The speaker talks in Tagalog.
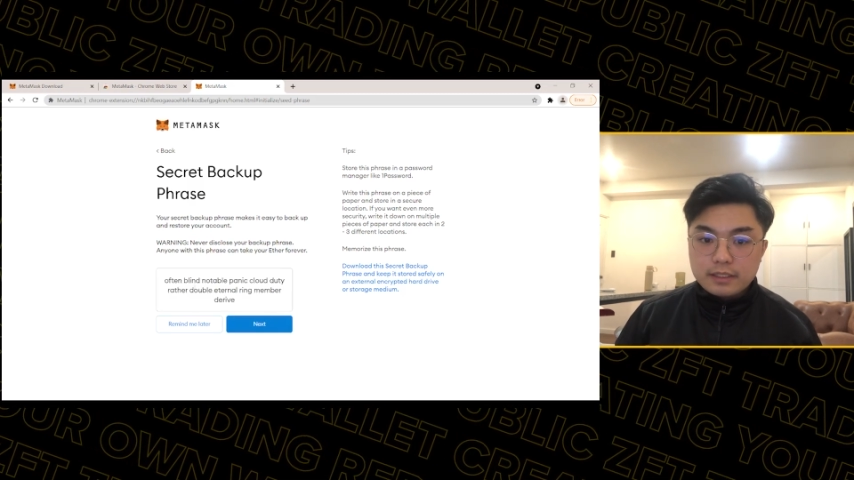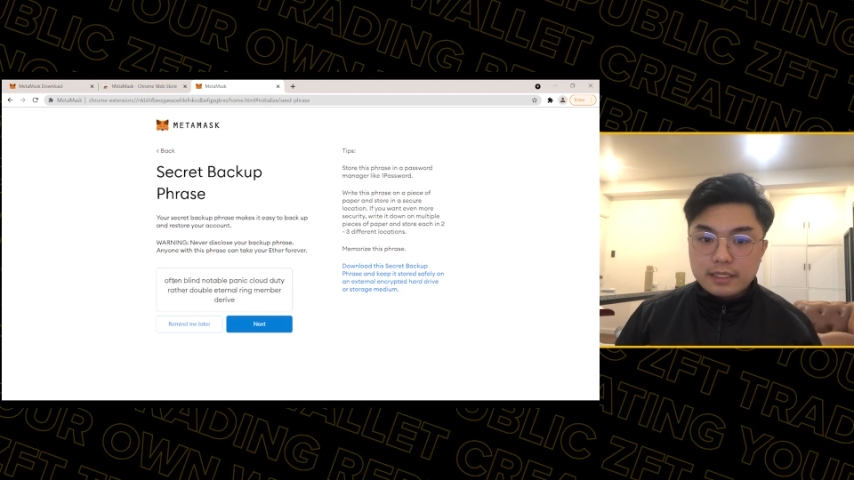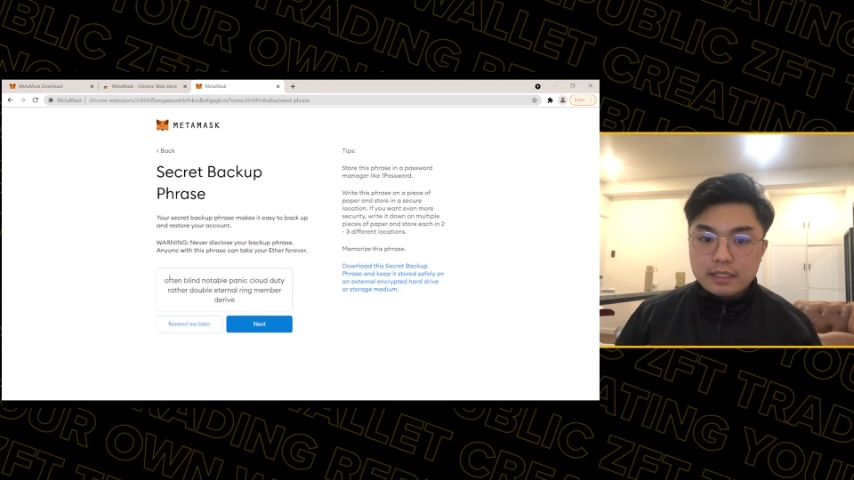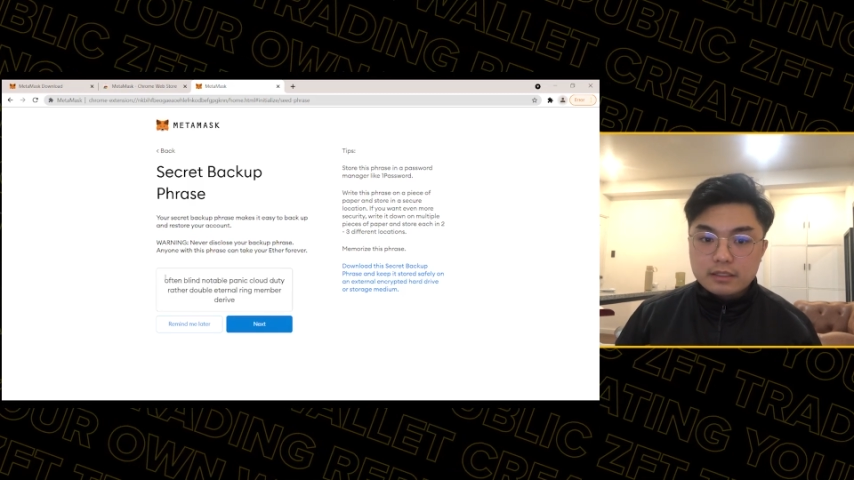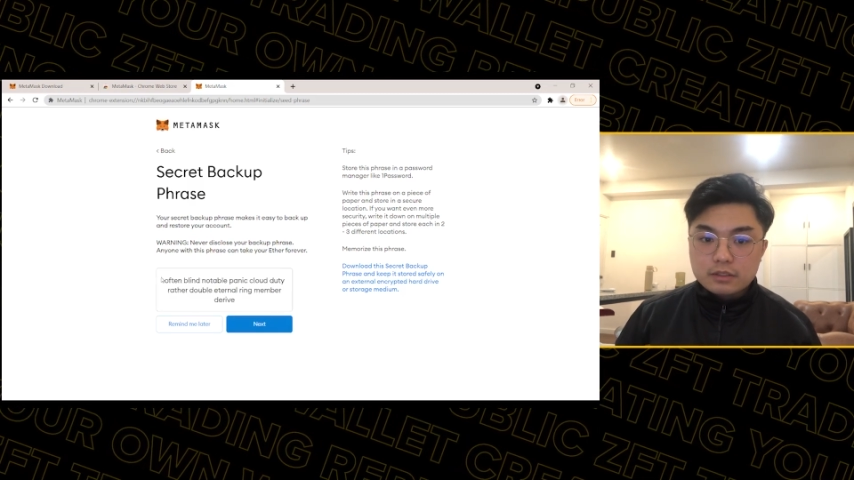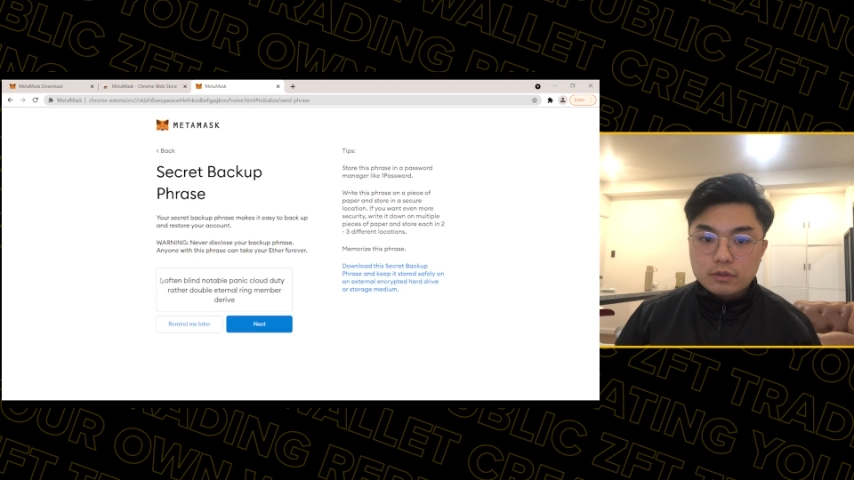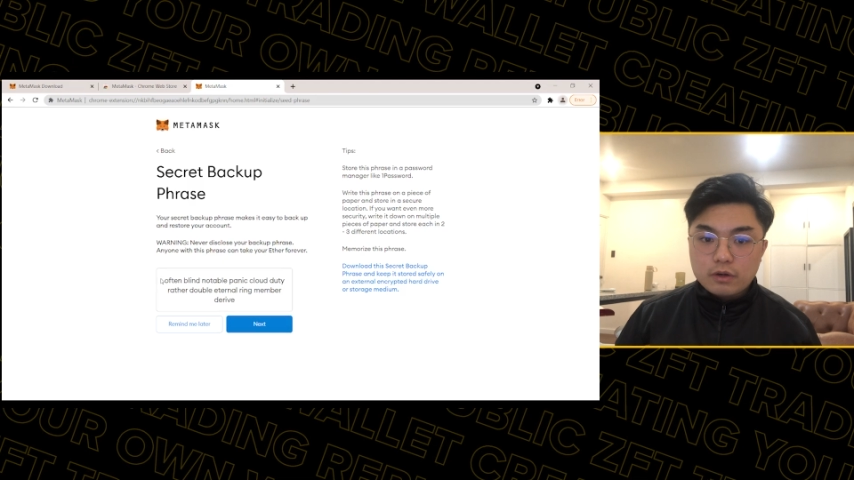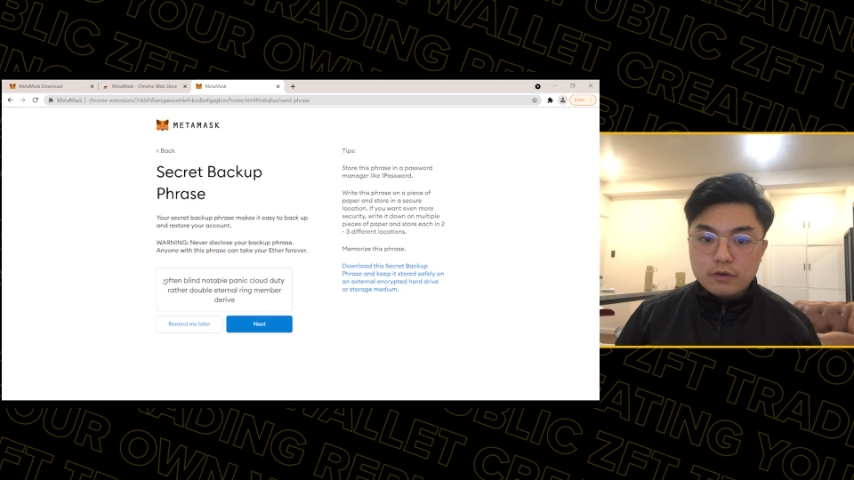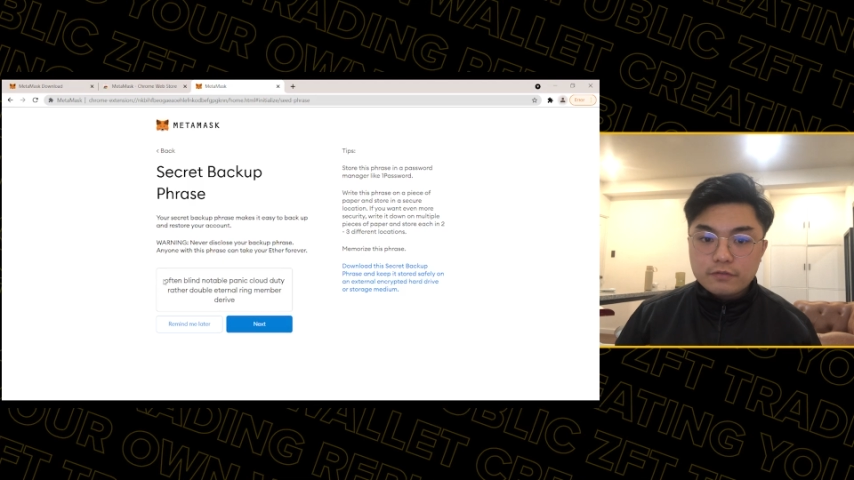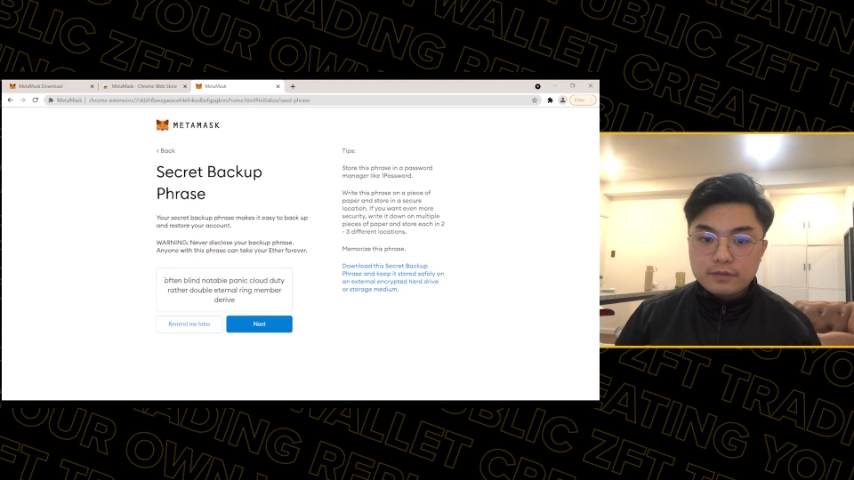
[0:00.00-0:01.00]
Yan.
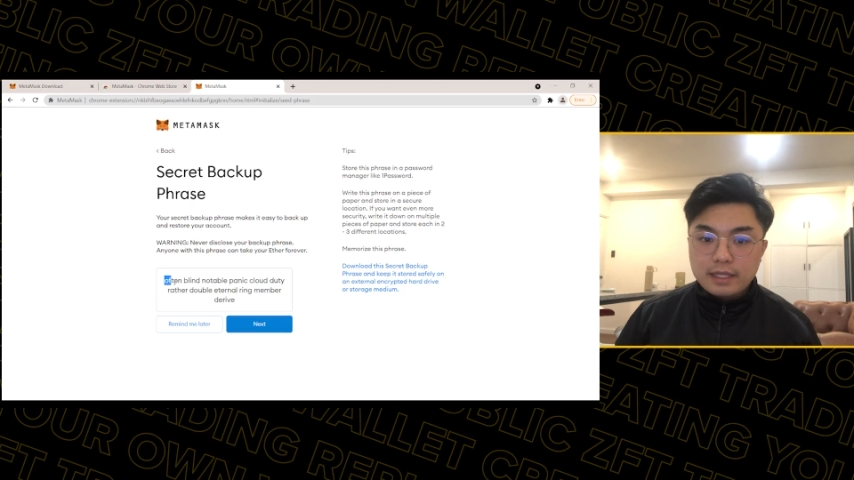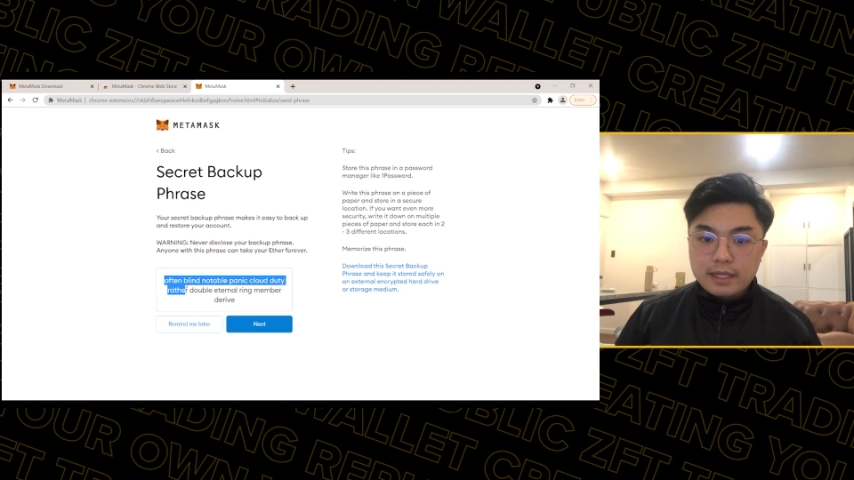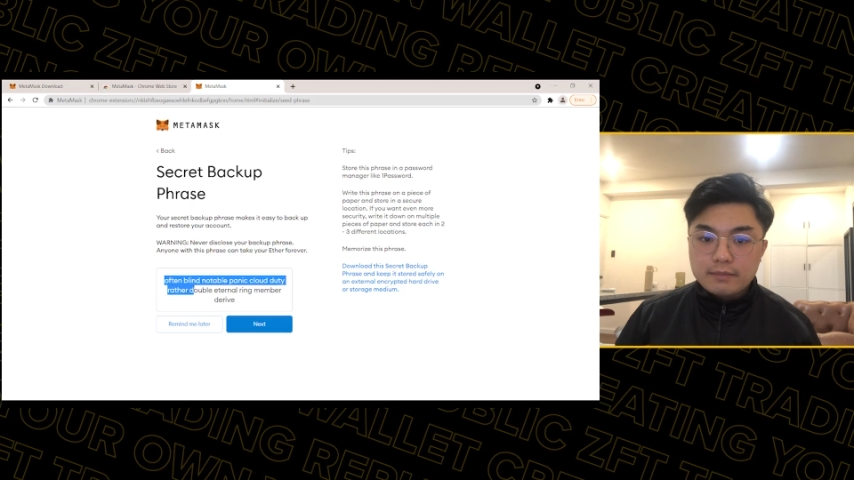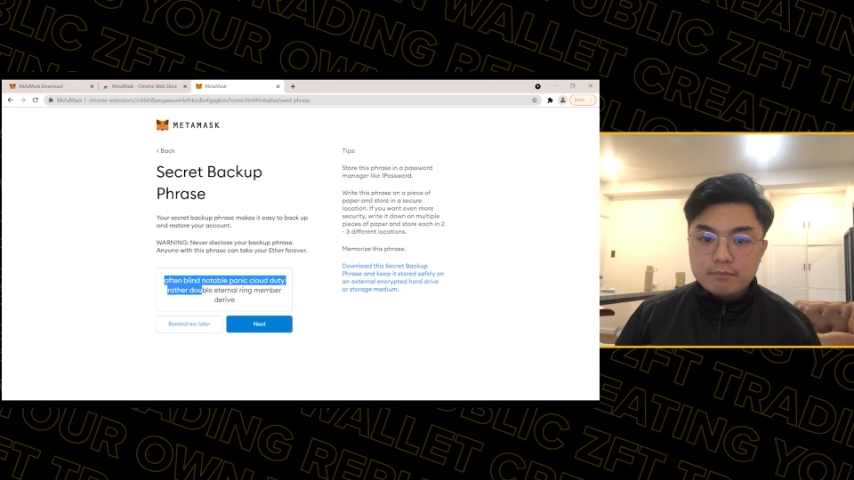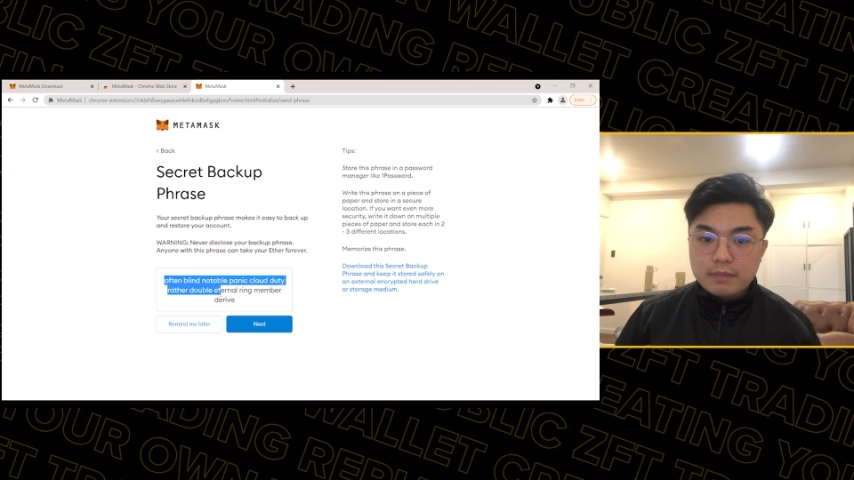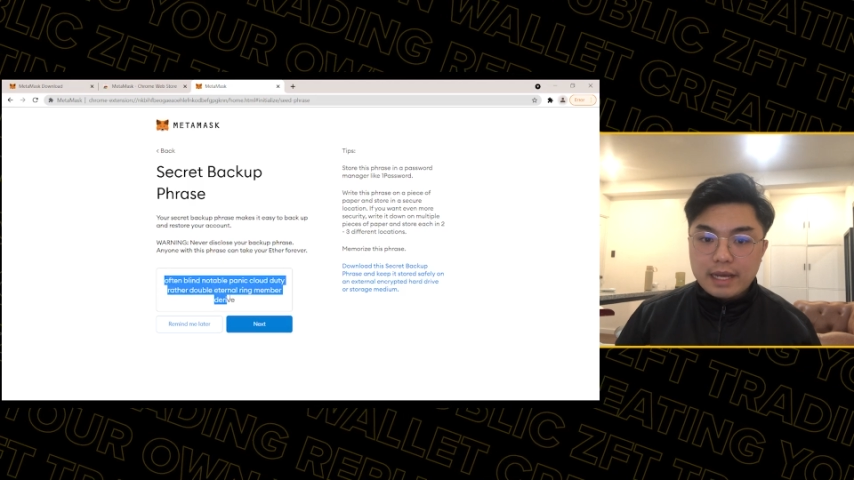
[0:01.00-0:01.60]
So often,